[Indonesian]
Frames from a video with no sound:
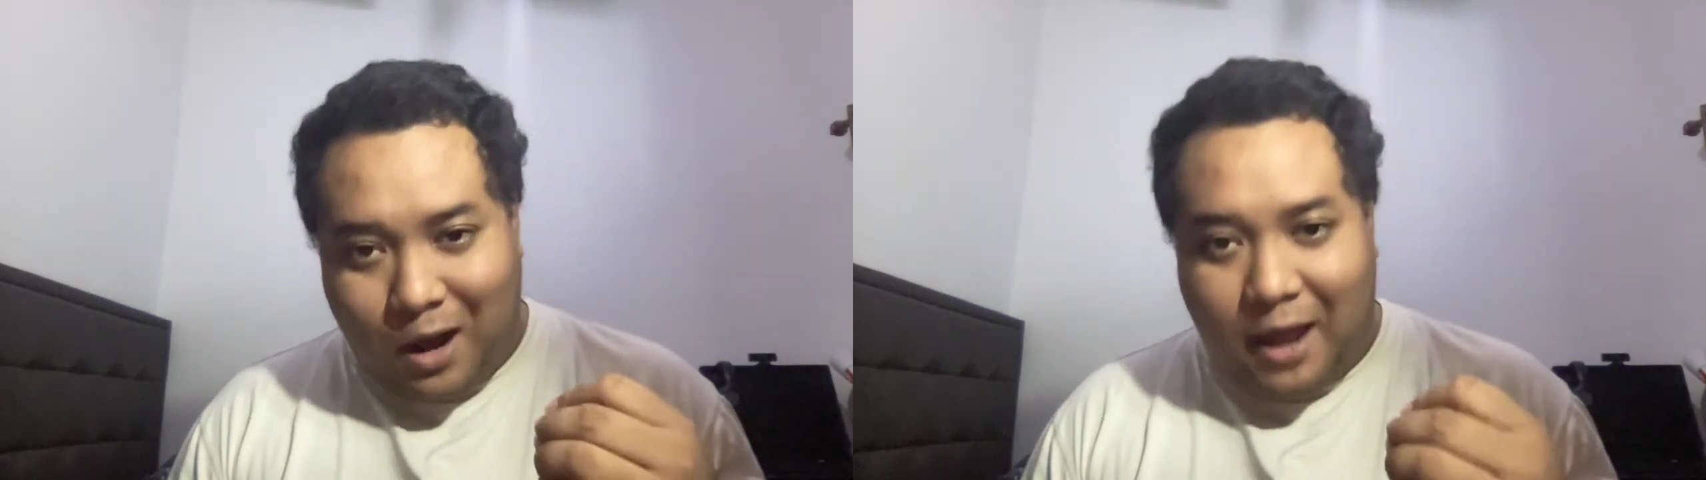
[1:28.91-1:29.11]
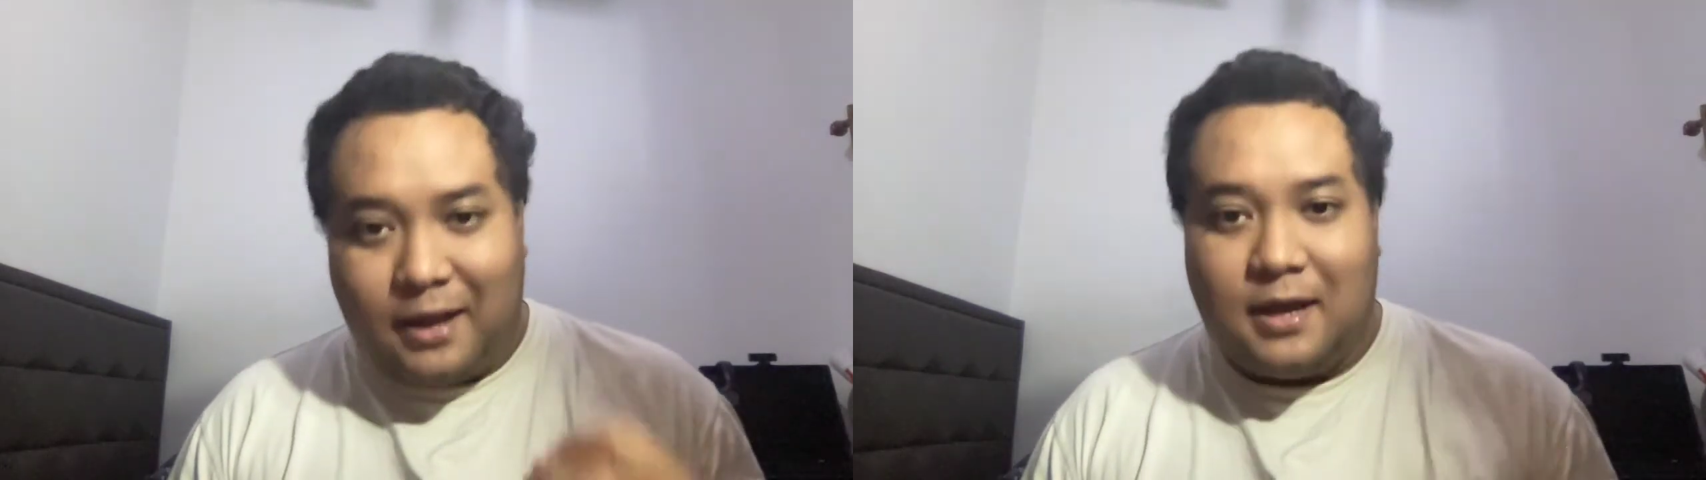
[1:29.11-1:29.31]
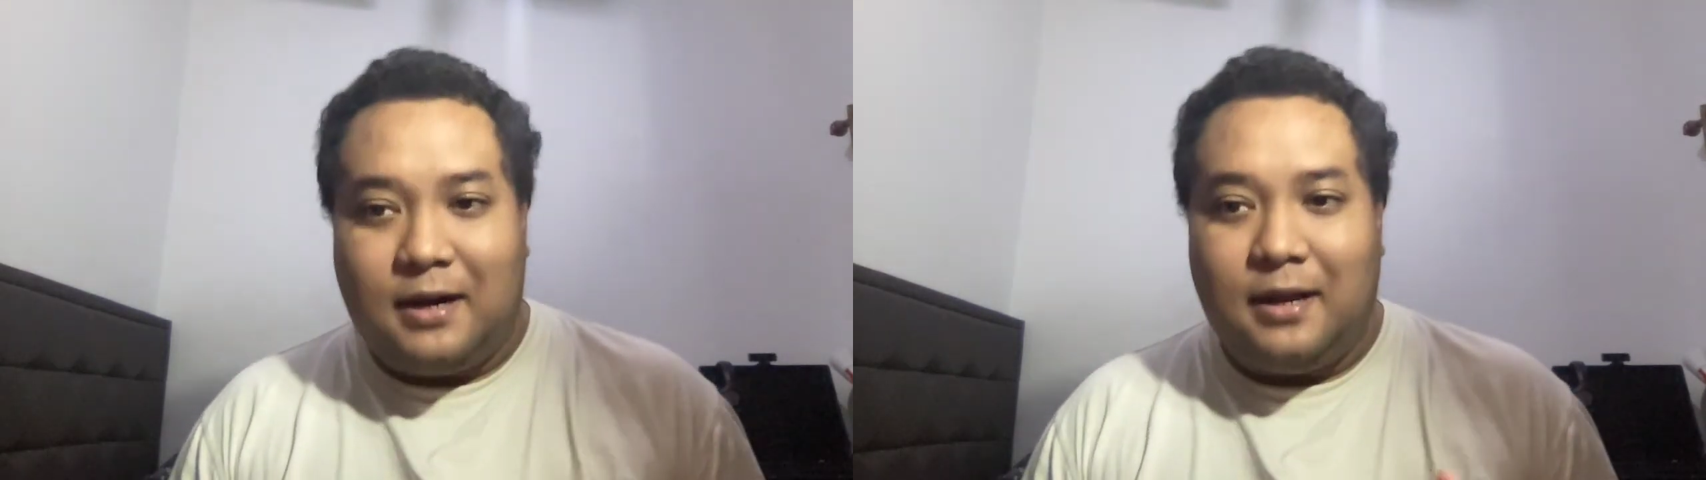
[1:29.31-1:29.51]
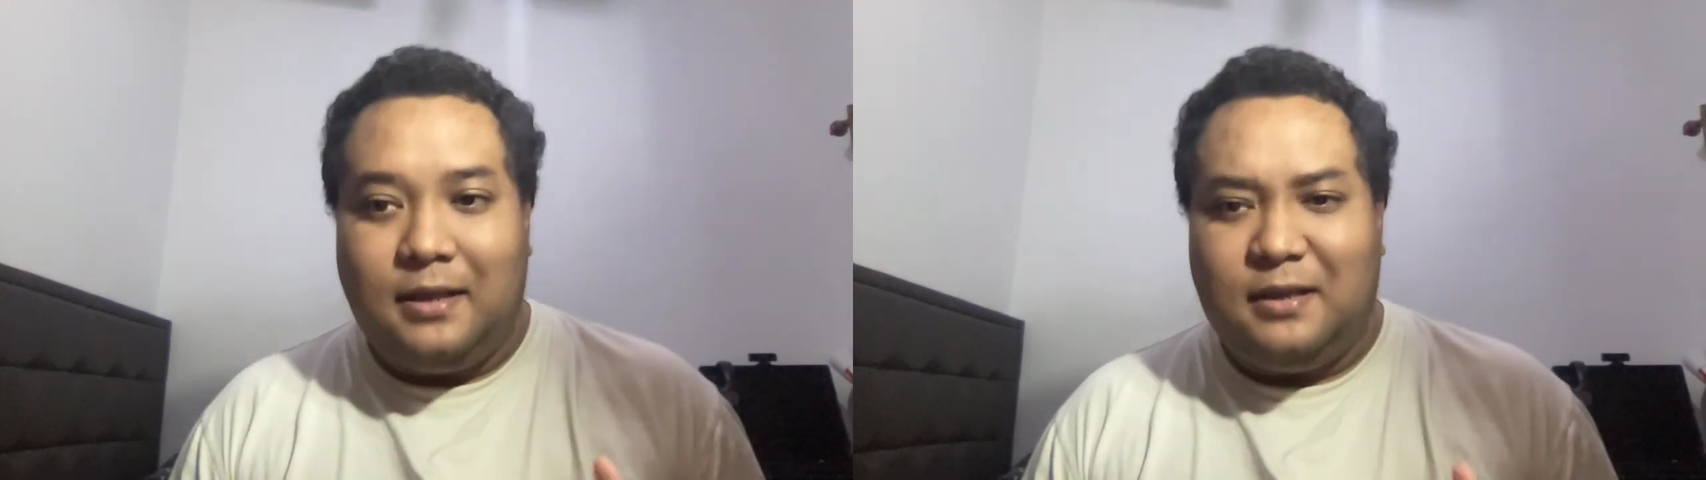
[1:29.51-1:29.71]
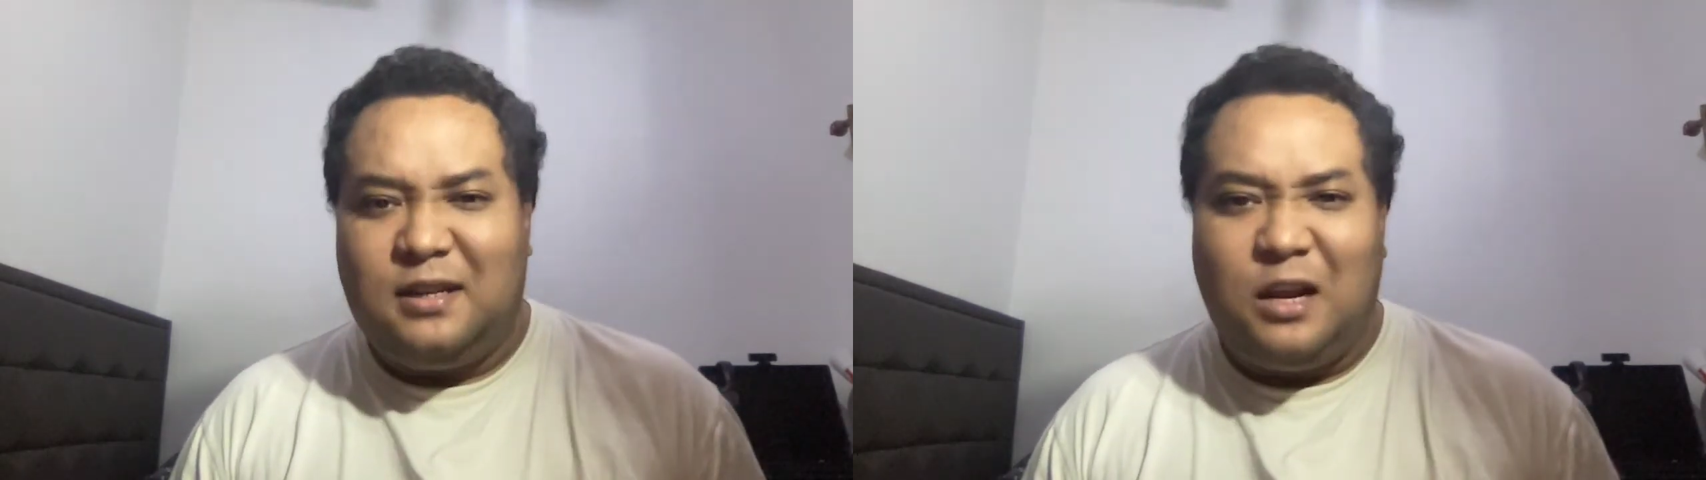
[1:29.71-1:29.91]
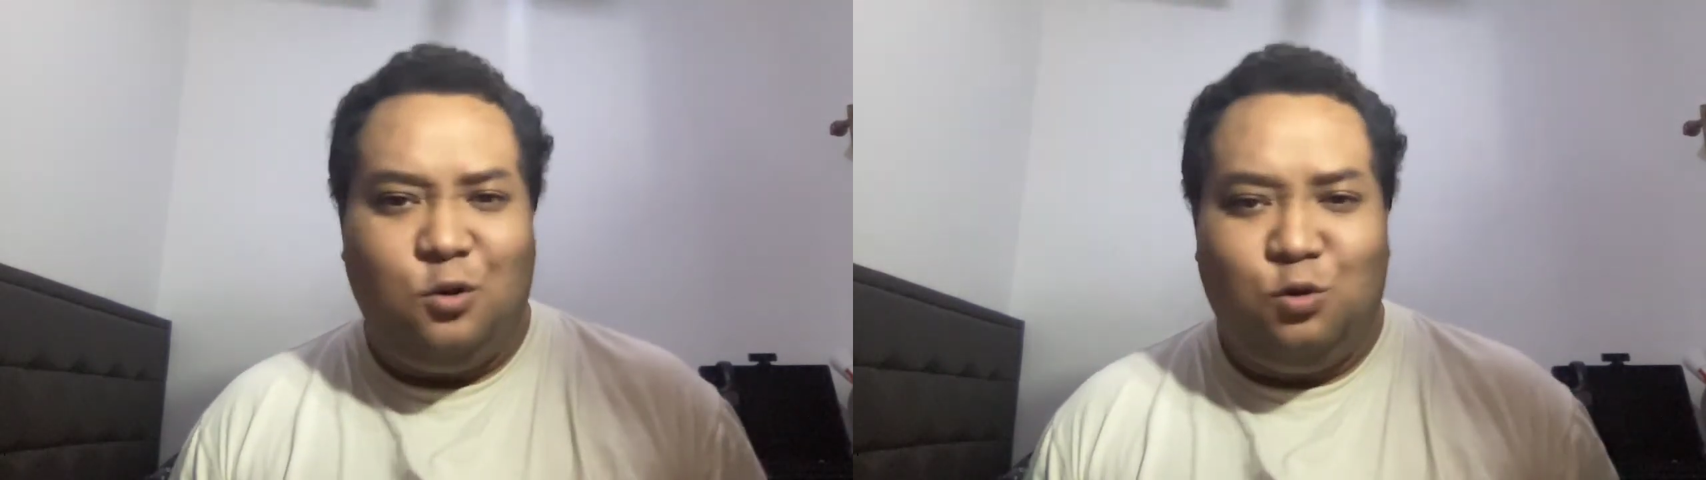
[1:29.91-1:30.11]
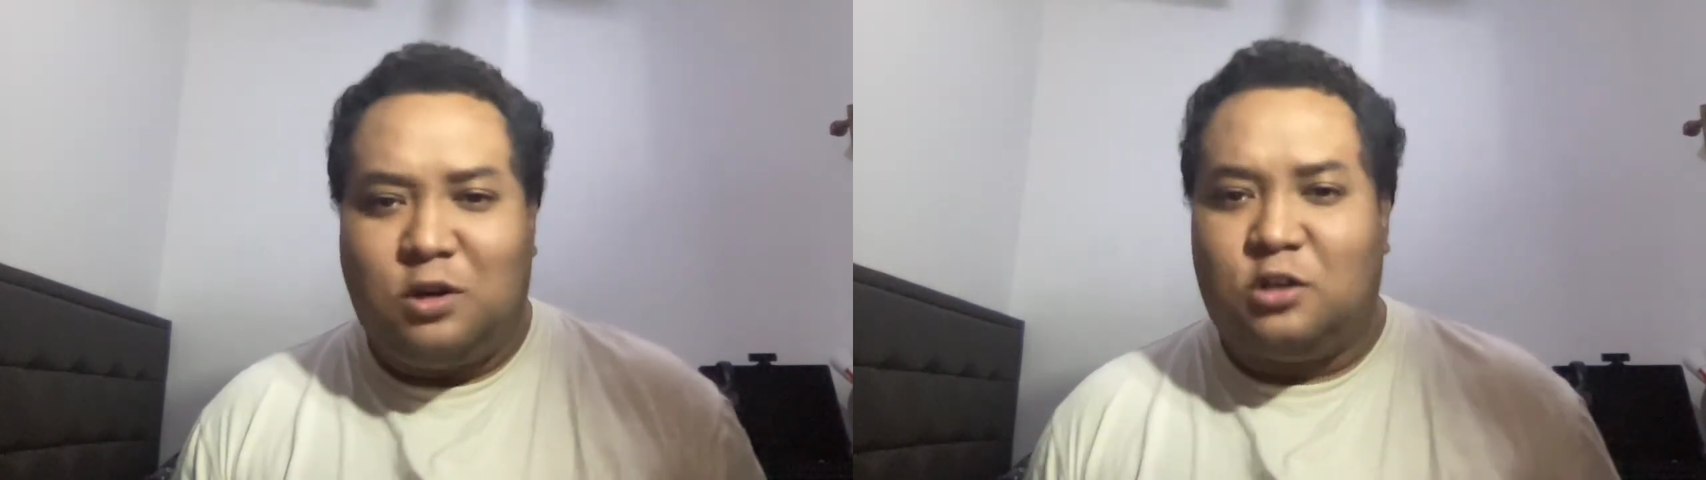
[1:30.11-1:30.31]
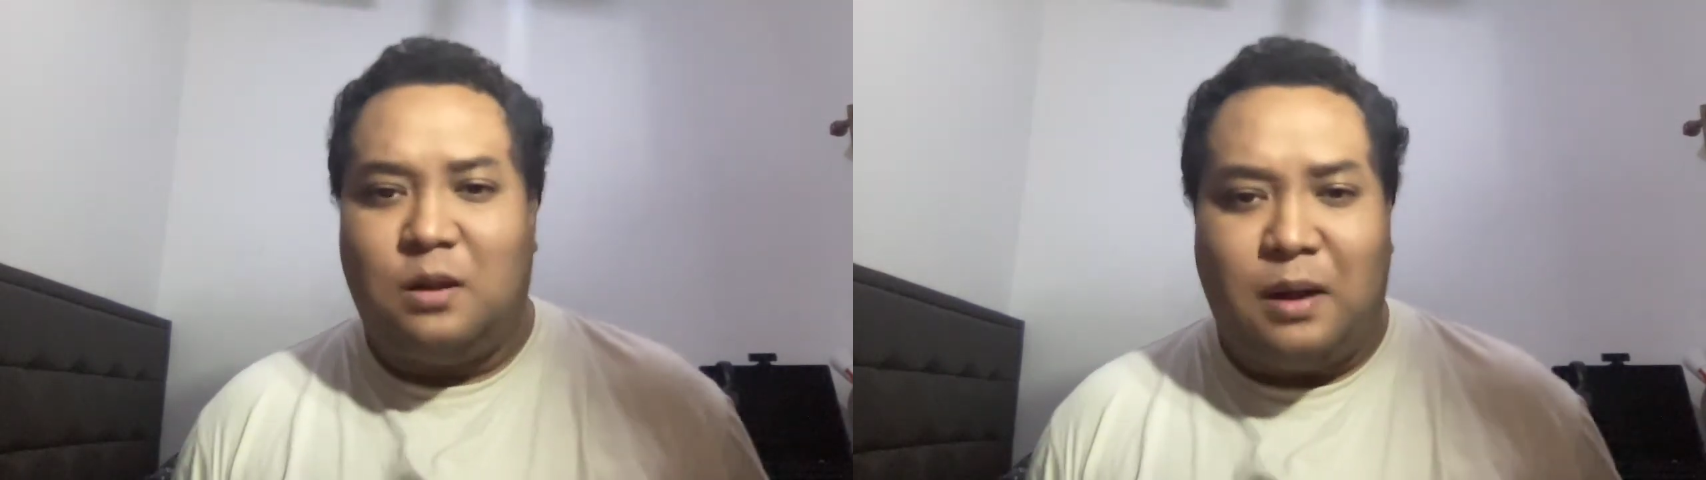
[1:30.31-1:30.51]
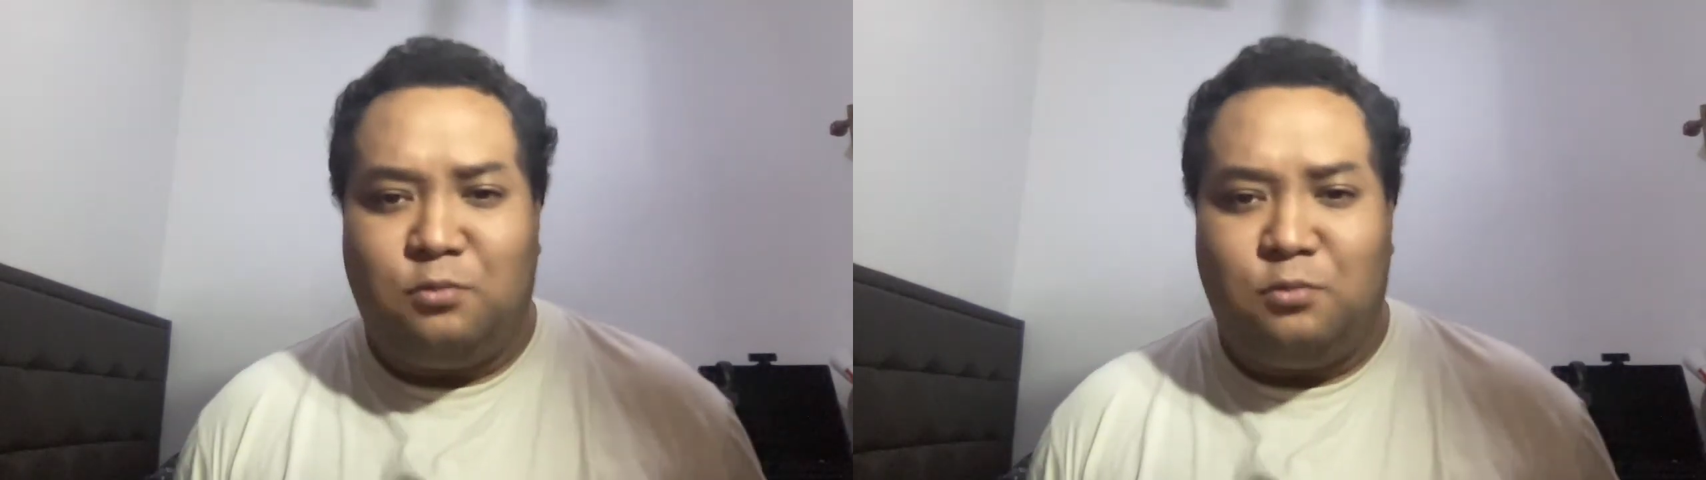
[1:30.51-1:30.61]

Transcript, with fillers: naik harganya dari dulu 180